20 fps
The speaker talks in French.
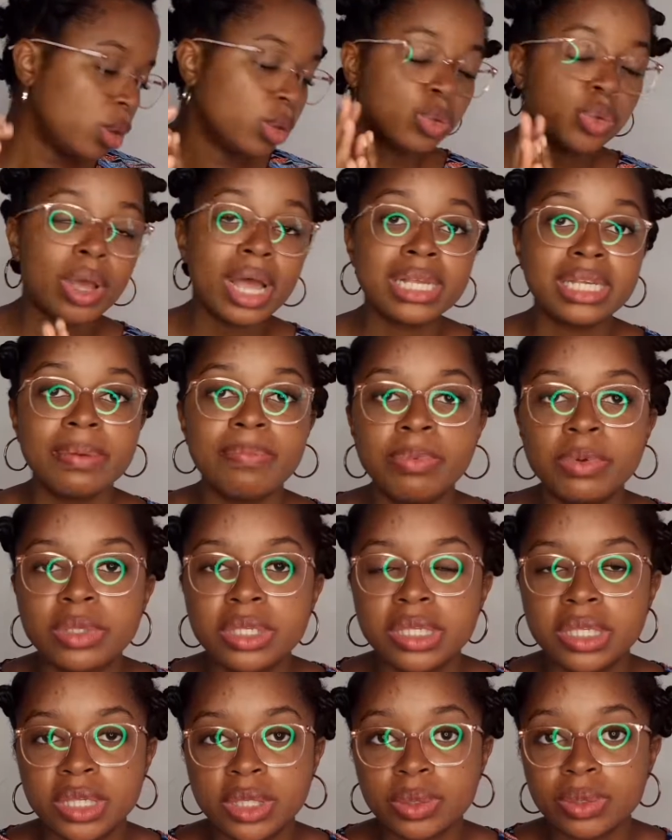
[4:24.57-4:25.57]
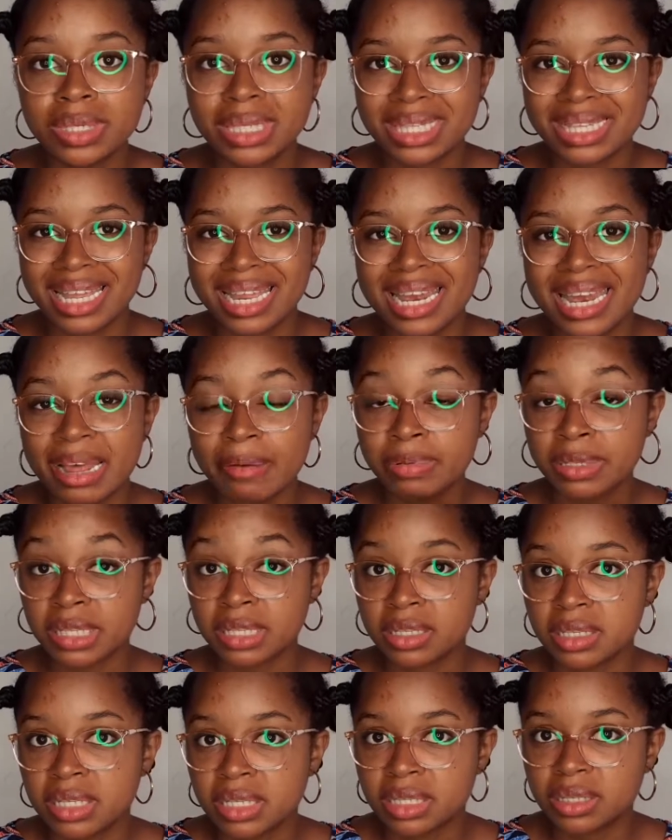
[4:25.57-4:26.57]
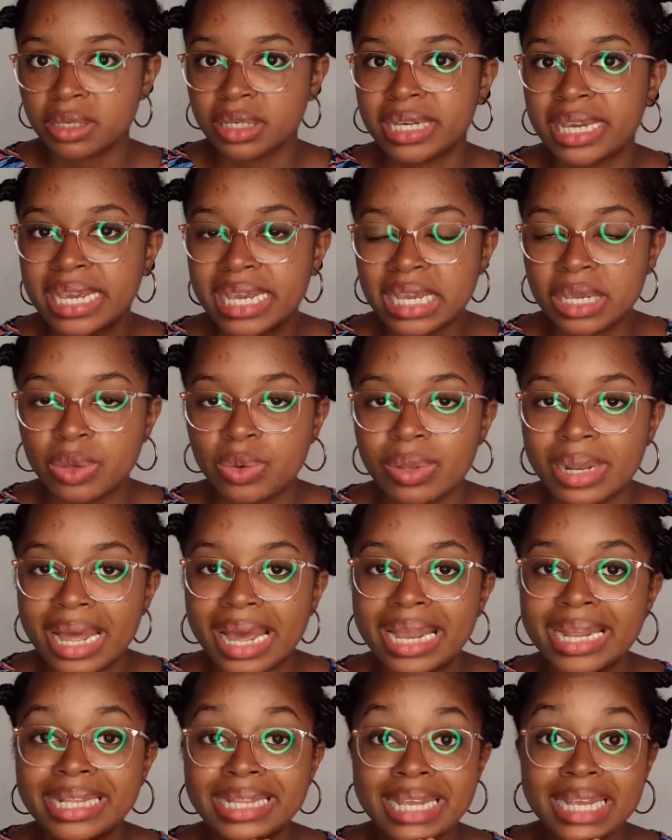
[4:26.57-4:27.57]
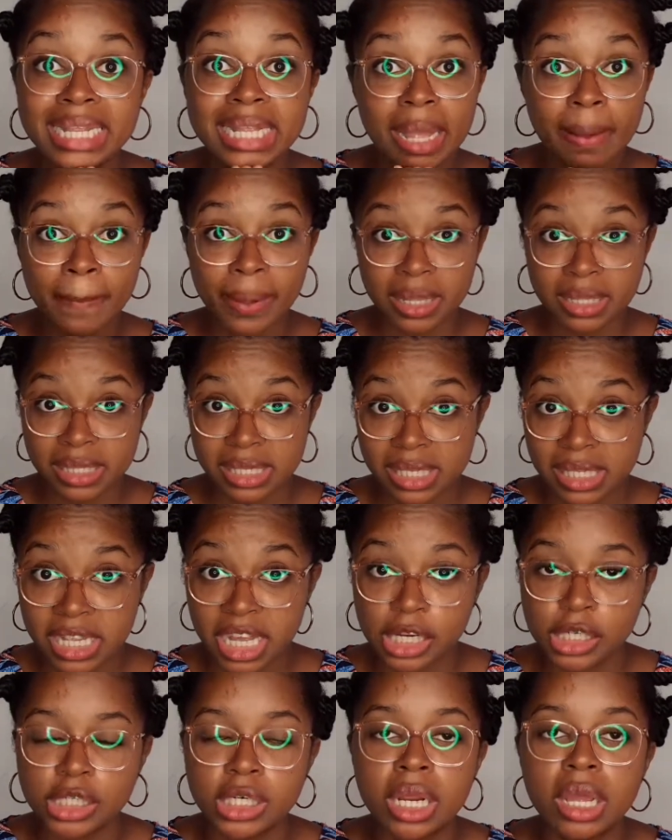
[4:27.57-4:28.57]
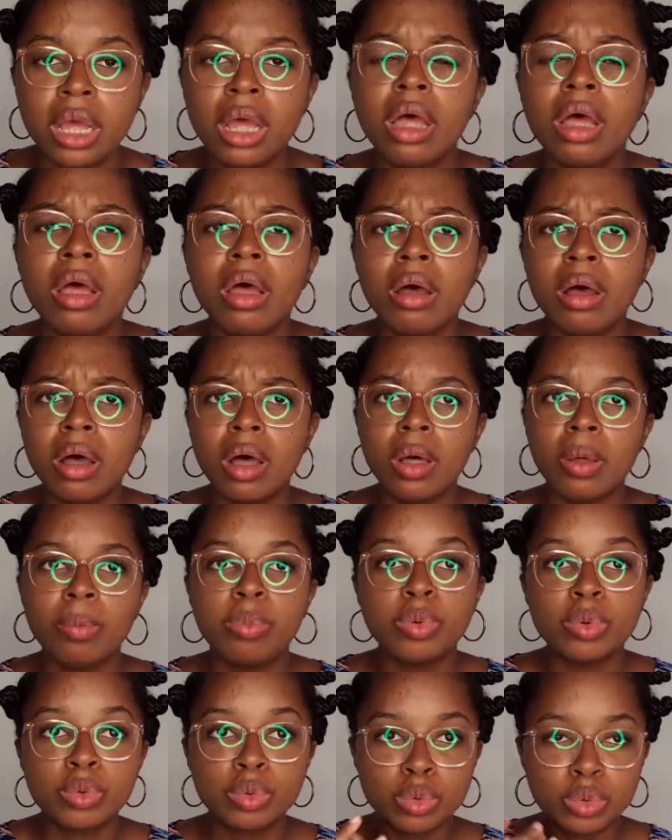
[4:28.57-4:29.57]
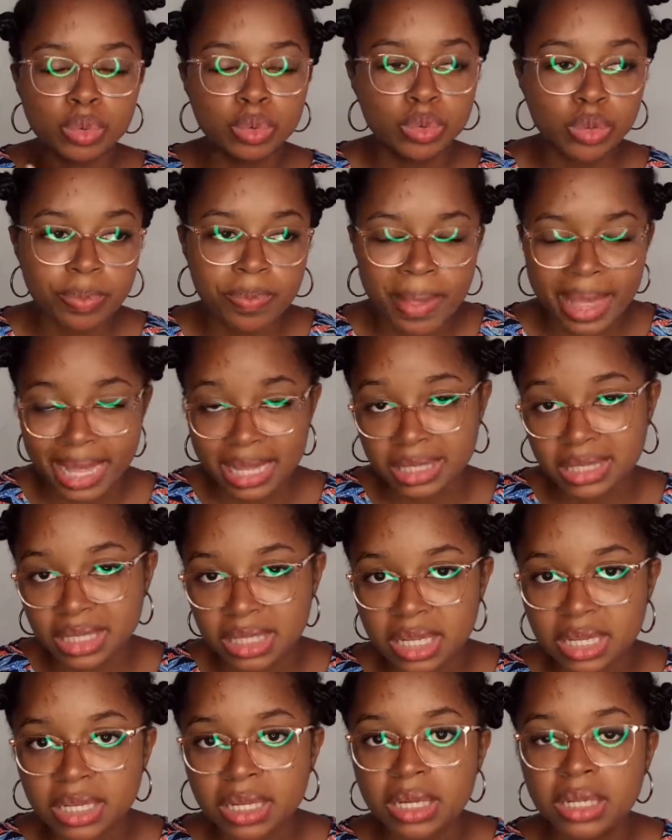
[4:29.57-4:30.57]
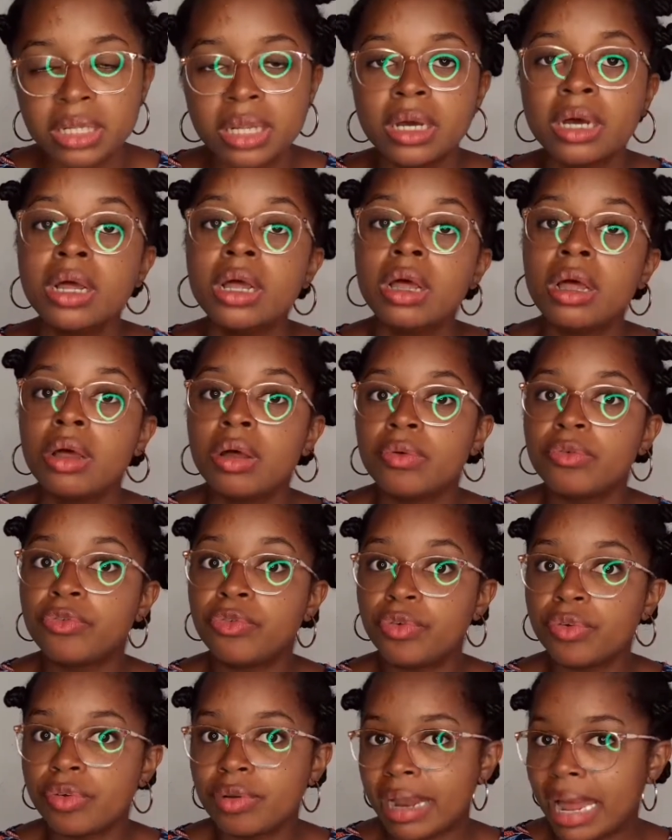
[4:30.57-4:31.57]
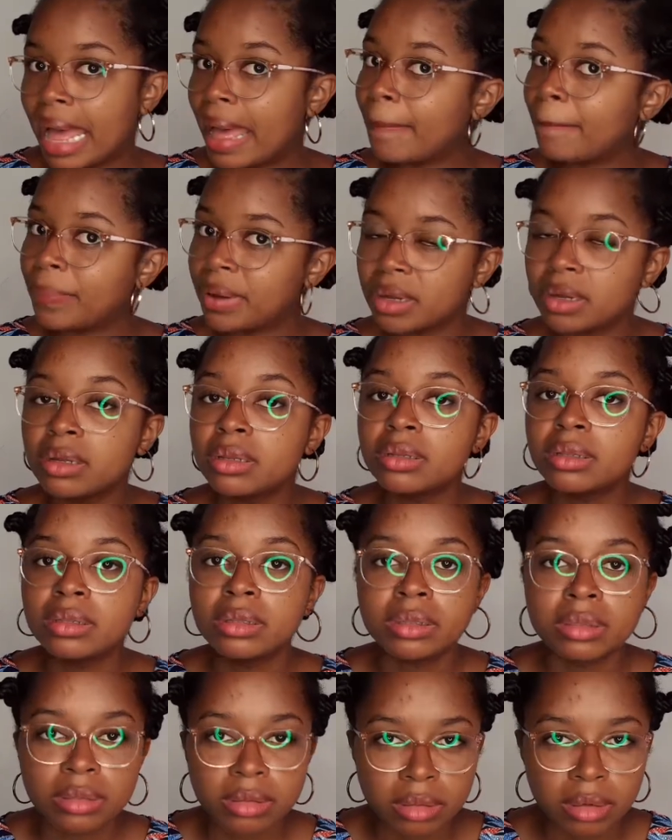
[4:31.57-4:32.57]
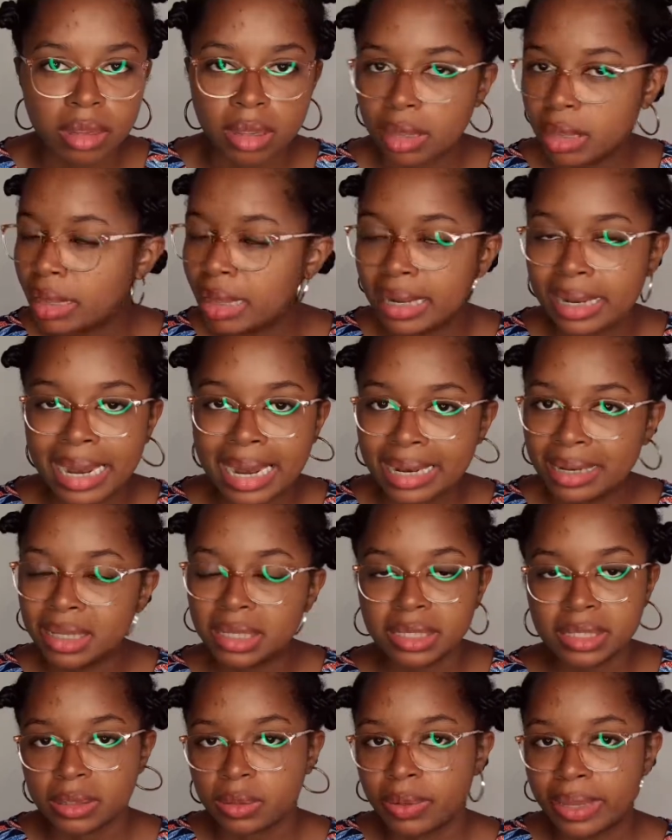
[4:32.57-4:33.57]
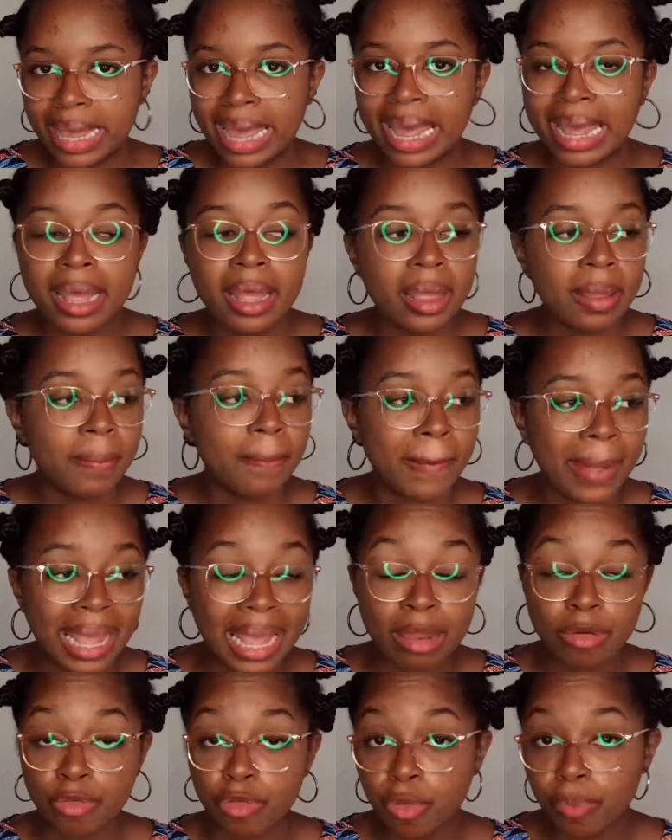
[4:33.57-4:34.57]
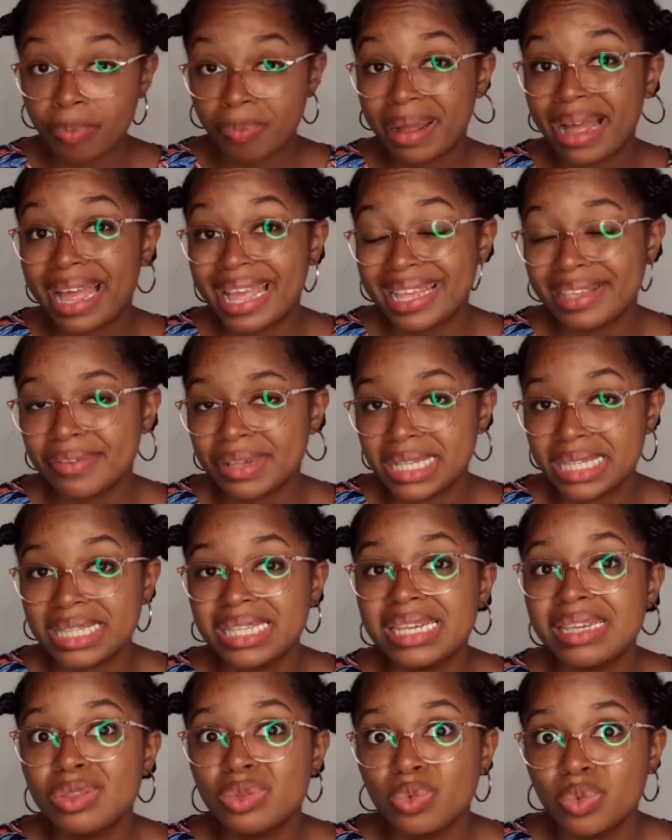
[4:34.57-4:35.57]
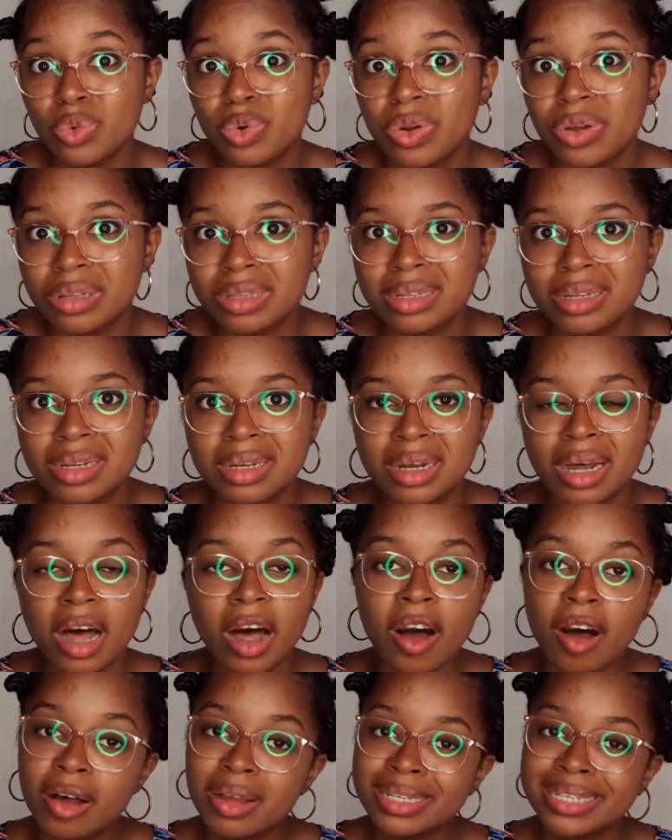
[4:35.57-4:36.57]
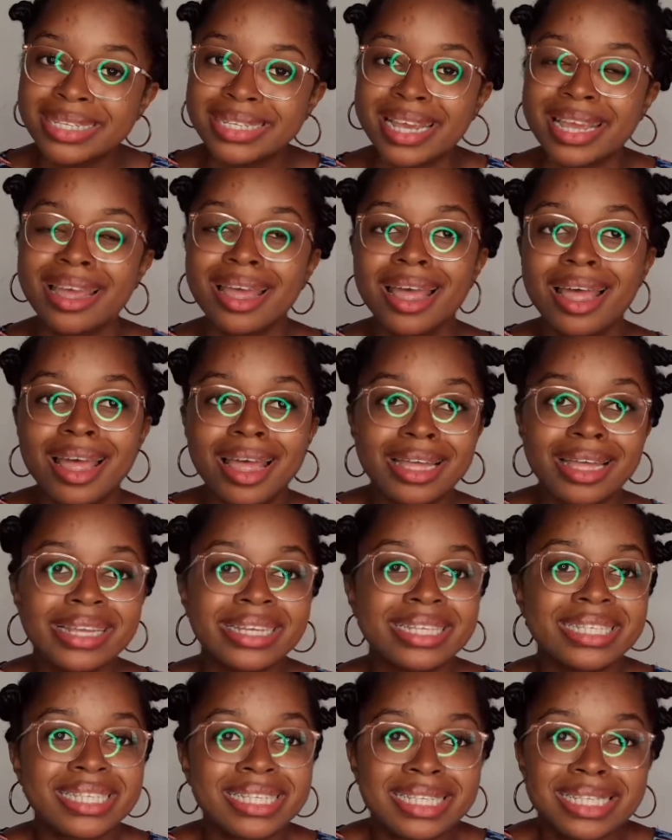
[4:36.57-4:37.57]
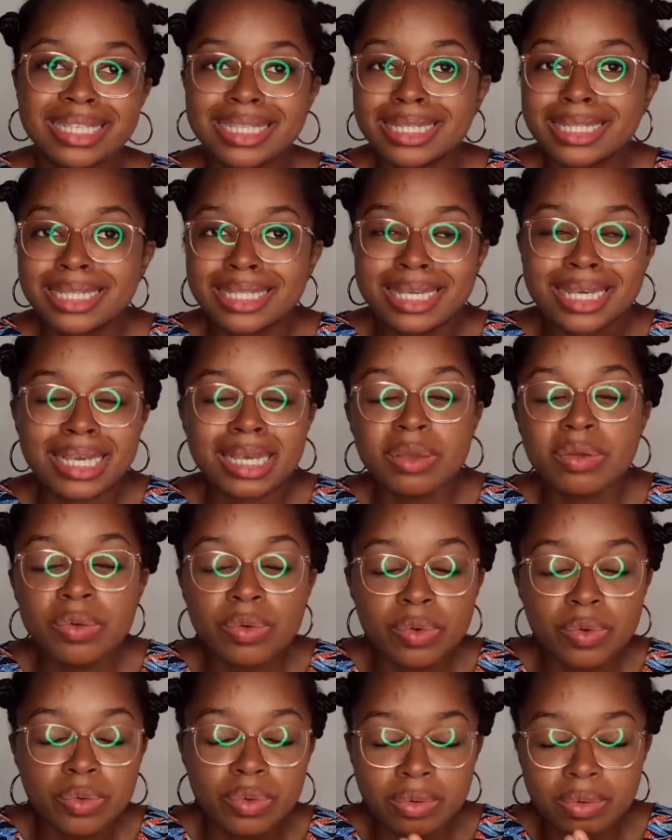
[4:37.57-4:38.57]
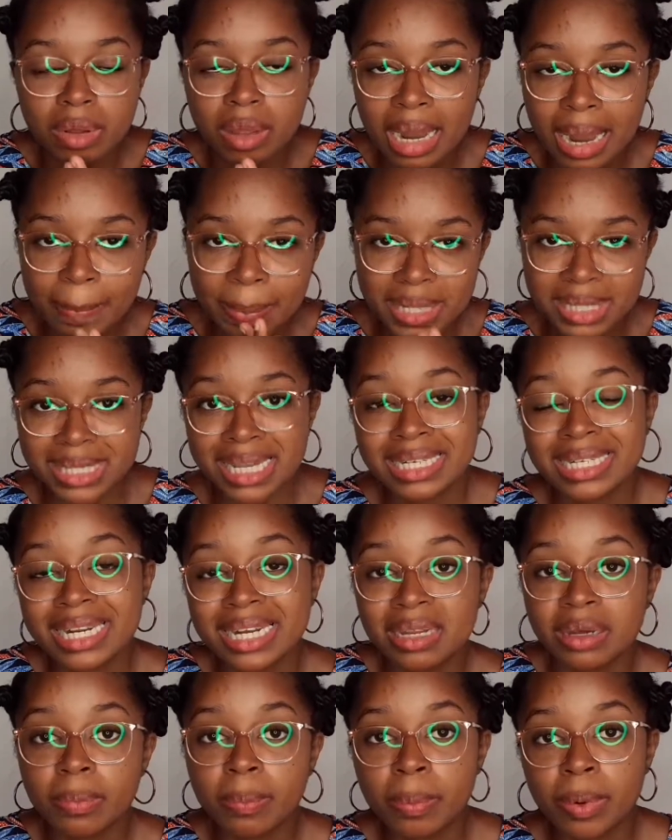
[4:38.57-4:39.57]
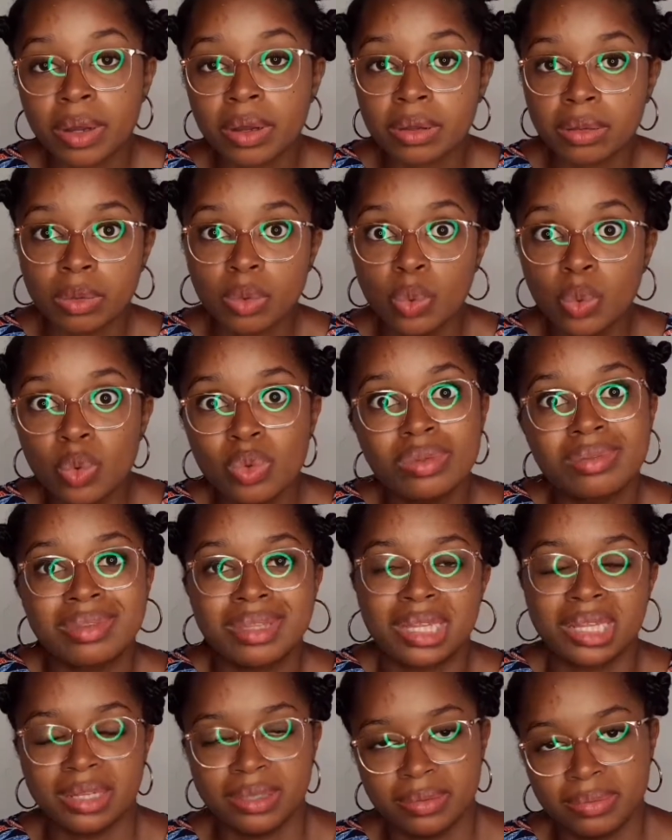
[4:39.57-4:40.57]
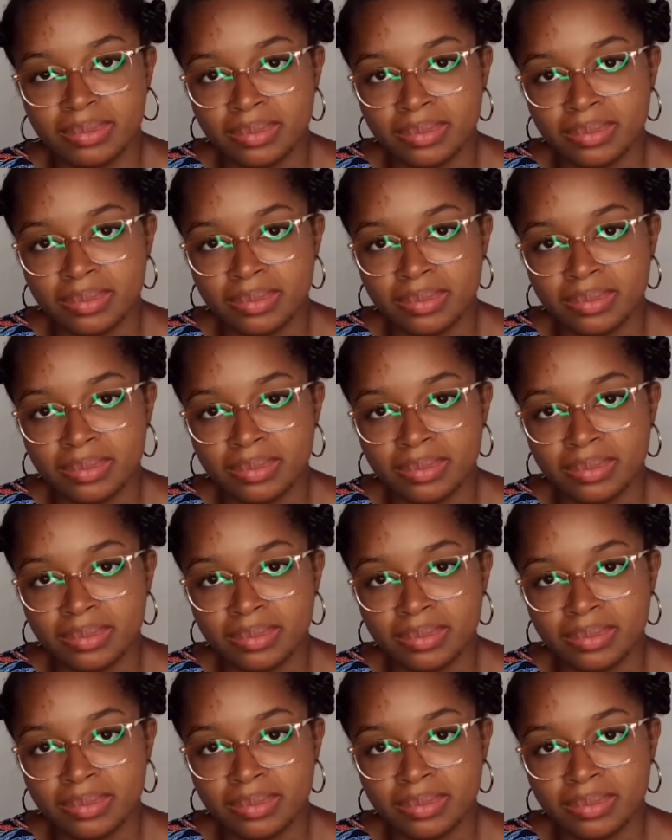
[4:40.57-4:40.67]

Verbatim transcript: En troisième position, c'est l'absence de régularité d'apprentissage. Euh, beaucoup de personnes veulent apprendre la langue, ok? Mais elles ne veulent pas investir tout le temps. Or, c'est ce que l'apprentissage des langues prend, le temps.